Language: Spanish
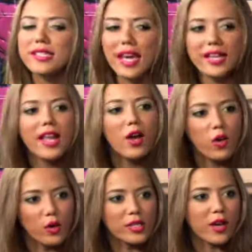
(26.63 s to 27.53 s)
ciertas
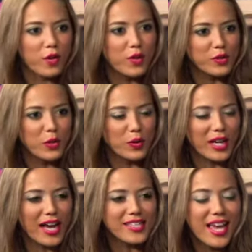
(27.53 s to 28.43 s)
cosas con
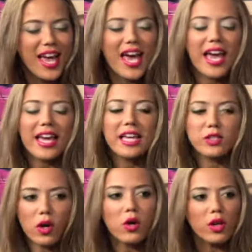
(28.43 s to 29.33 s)
nosotras y
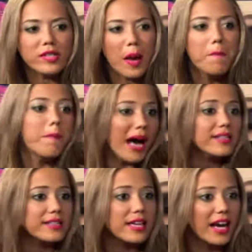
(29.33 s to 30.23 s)
son cosas
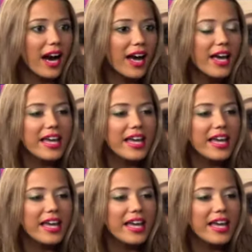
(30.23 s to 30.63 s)
básicas.